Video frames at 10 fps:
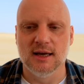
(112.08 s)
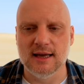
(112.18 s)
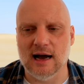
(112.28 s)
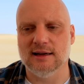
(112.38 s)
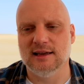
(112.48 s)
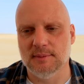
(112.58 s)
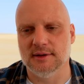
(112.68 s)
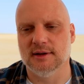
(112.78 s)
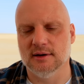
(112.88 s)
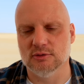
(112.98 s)
Ja nie
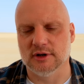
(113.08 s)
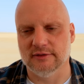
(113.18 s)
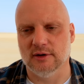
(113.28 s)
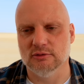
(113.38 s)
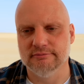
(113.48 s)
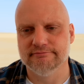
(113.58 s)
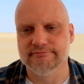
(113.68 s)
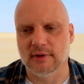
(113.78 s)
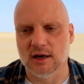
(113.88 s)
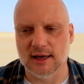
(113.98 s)
będę ukrywał.
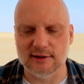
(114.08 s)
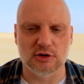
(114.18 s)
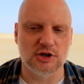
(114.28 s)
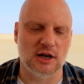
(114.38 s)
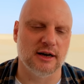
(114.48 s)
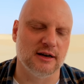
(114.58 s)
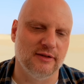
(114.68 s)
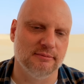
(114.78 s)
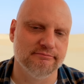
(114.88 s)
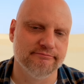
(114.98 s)
Kiedy to dzisiaj
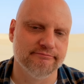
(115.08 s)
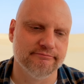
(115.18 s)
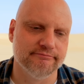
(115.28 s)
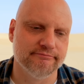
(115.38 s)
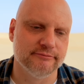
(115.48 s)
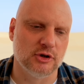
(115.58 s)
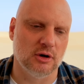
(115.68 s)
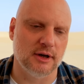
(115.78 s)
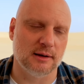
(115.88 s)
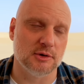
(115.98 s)
nagrywam,
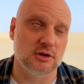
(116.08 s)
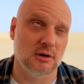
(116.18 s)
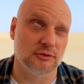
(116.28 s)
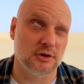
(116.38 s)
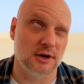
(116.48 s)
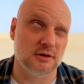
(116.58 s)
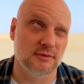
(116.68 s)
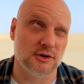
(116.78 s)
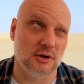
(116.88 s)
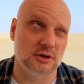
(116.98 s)
to jak myślę o wczorajszym
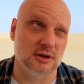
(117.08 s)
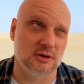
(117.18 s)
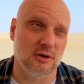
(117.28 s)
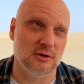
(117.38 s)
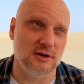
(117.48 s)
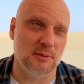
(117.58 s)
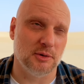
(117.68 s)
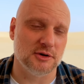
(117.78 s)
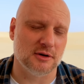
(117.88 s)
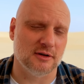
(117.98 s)
wieczorze, to nie
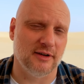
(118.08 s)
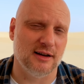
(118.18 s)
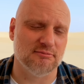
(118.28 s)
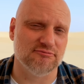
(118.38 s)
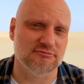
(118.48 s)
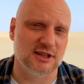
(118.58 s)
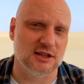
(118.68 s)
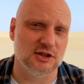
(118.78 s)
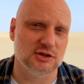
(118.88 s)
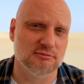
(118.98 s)
podziękowałem za
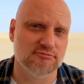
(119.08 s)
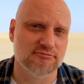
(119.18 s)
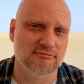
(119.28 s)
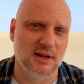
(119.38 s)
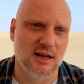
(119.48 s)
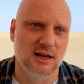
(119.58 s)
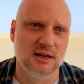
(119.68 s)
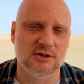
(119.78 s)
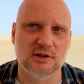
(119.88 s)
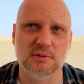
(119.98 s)
nic.
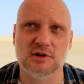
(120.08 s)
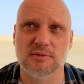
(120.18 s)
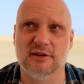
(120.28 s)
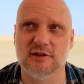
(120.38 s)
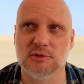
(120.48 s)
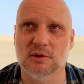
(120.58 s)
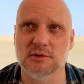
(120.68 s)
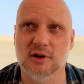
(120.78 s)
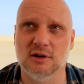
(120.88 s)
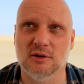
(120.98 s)
Czyli bym się
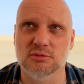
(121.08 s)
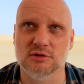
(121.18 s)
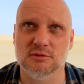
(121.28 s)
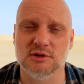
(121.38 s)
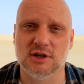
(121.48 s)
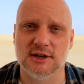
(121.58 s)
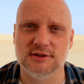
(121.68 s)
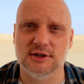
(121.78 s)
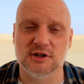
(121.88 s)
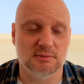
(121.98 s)
prawdopodobnie obudził dzisiaj z
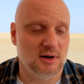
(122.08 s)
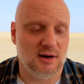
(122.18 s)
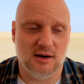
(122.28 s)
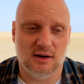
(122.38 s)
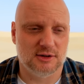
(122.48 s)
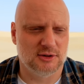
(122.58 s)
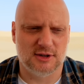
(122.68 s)
niczym. Czy to